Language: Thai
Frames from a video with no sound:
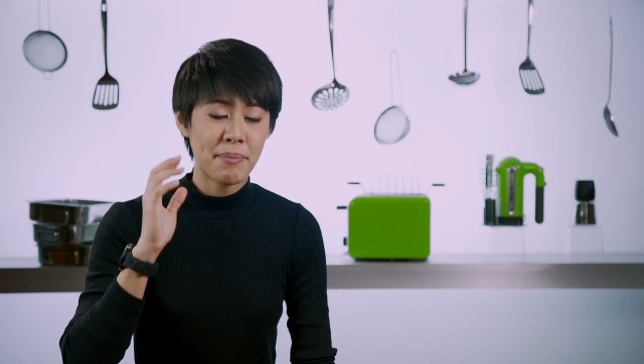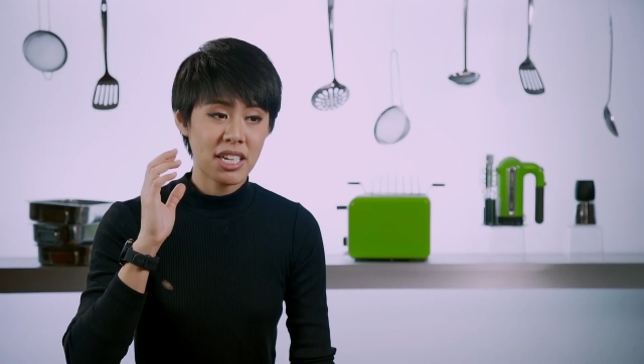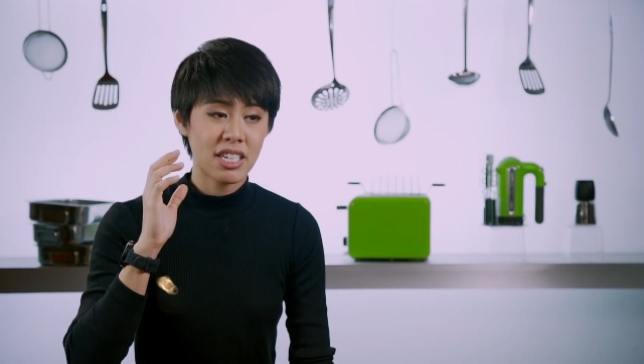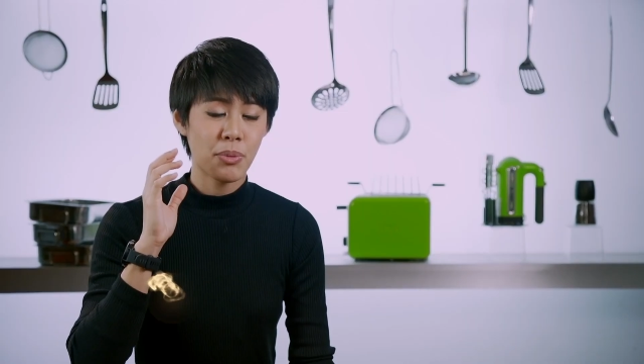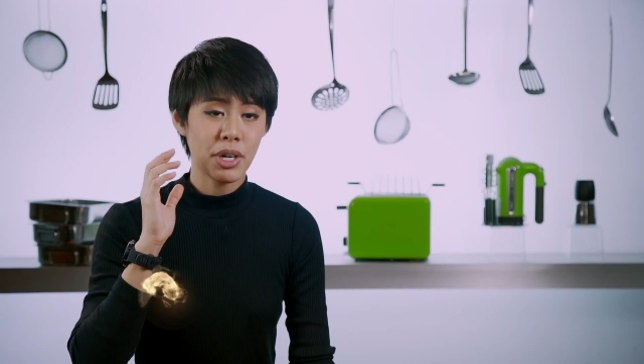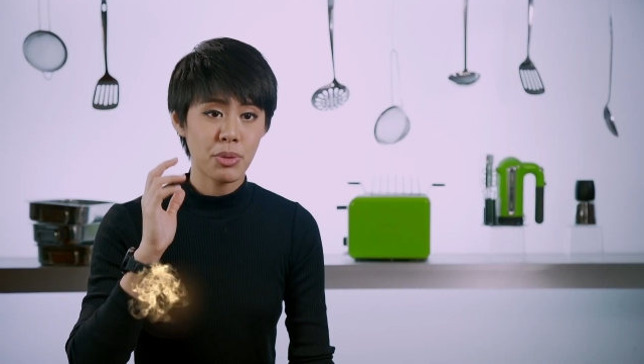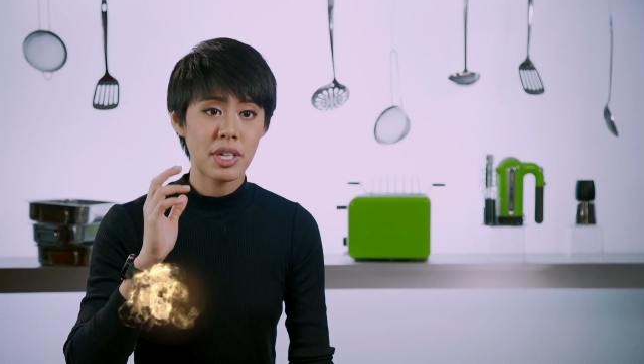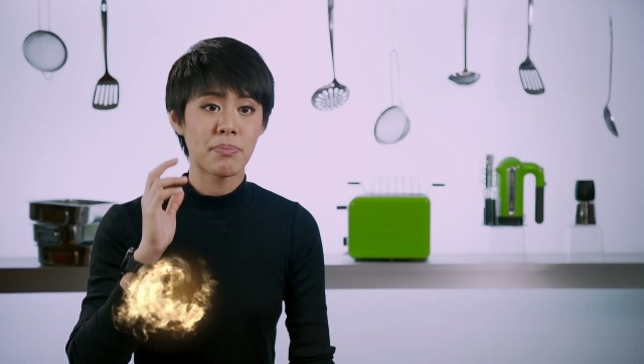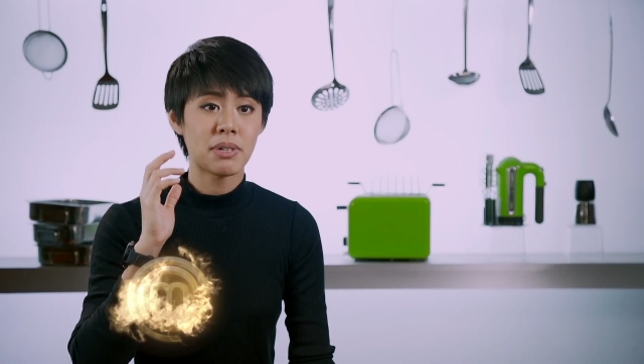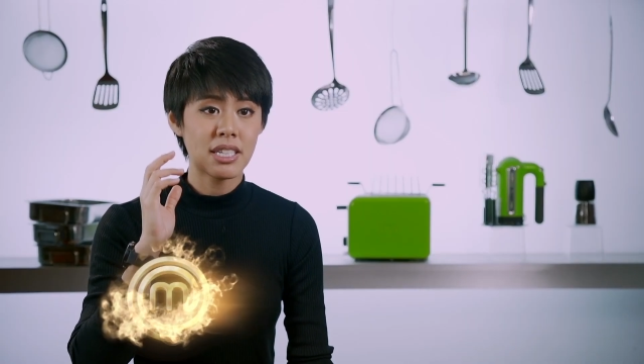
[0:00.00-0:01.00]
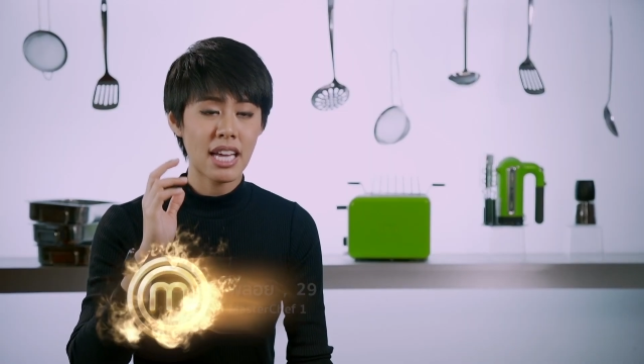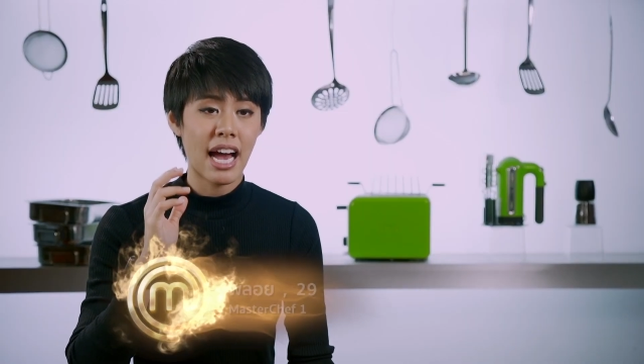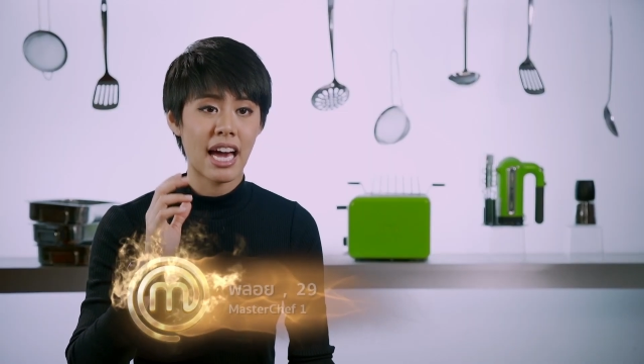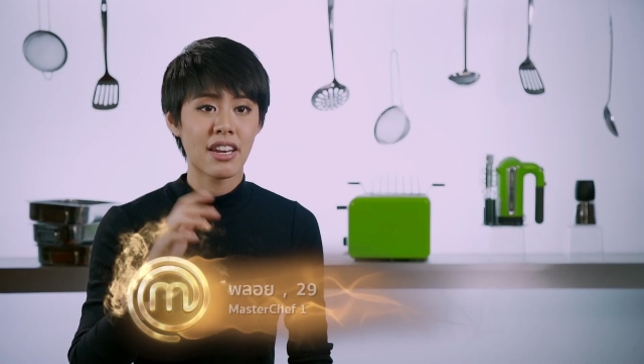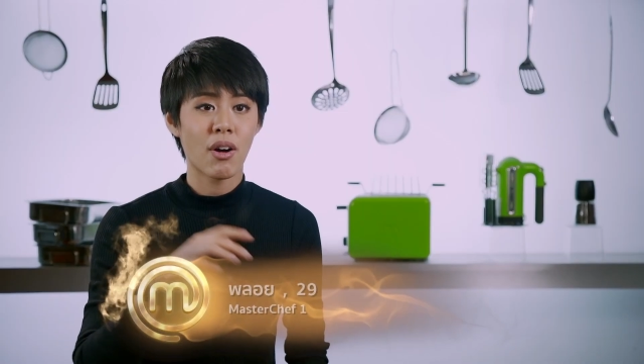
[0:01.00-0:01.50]
มันคือวัตถุดิบพื้น
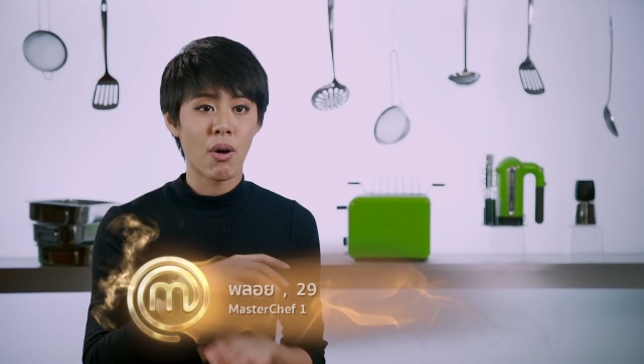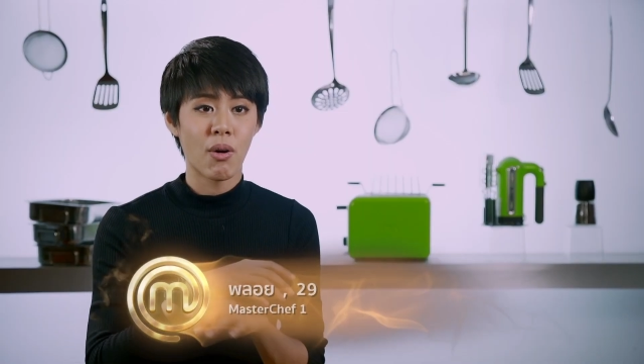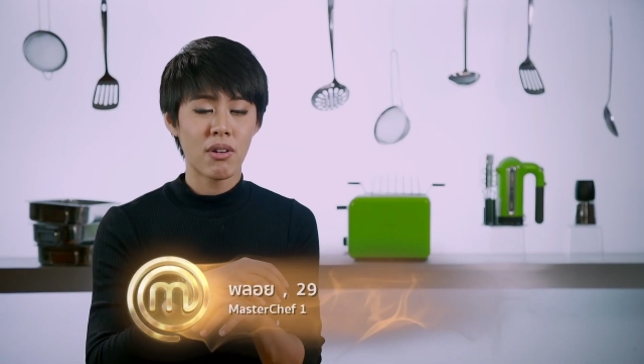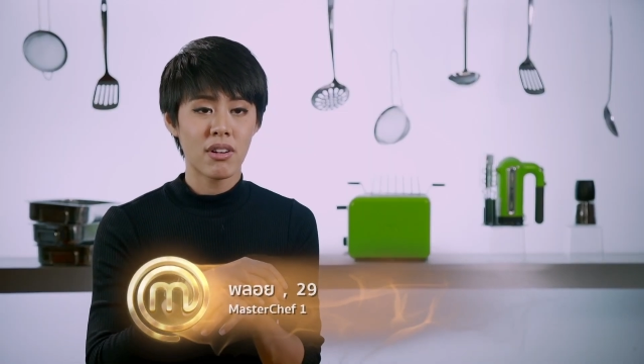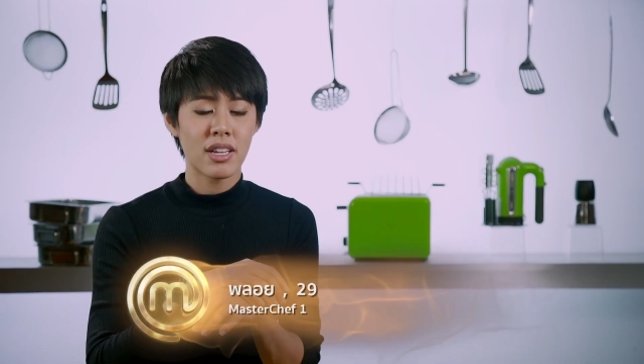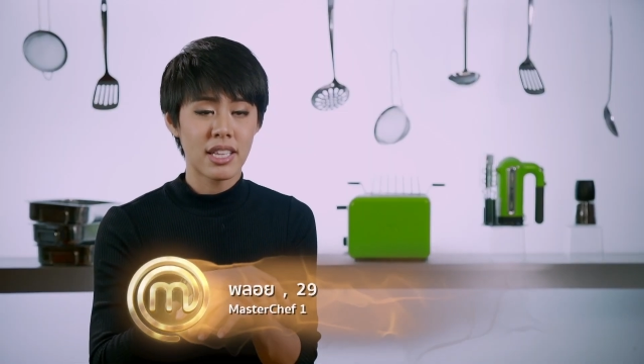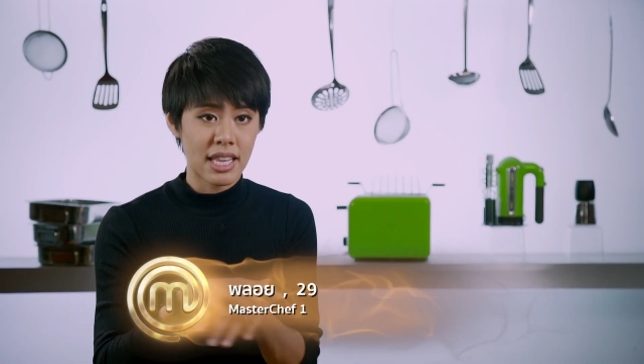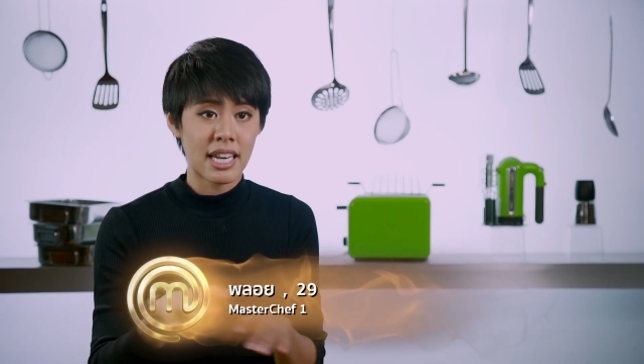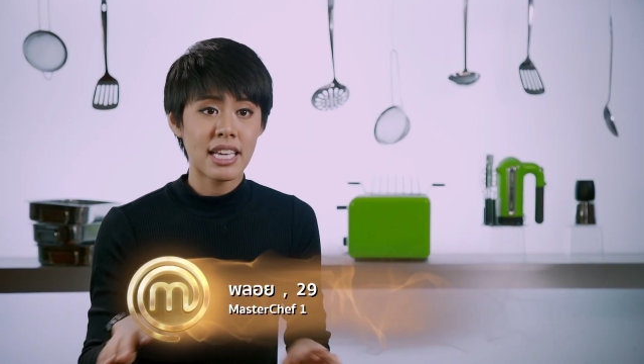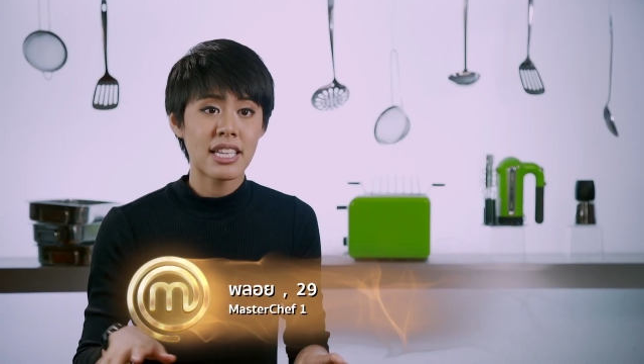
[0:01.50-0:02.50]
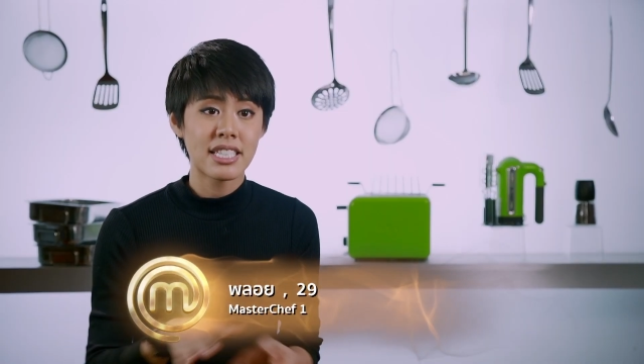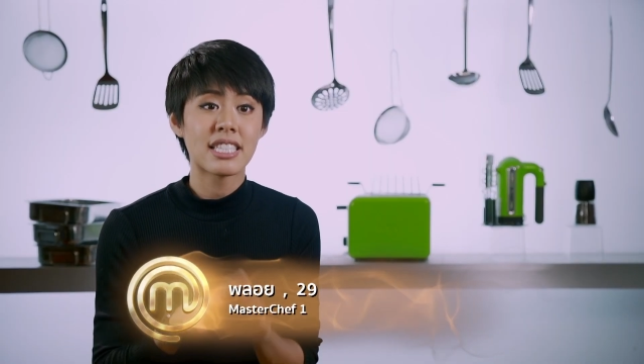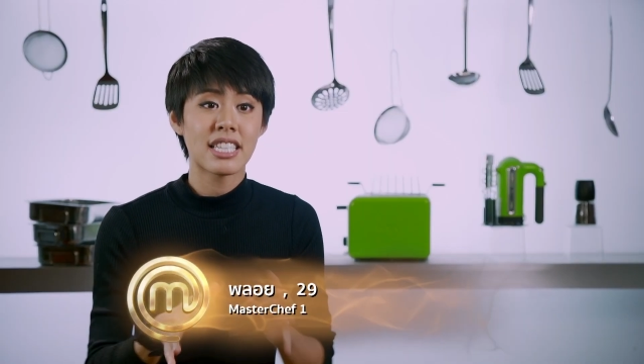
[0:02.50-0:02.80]
ฐานของอิตาเลียนจ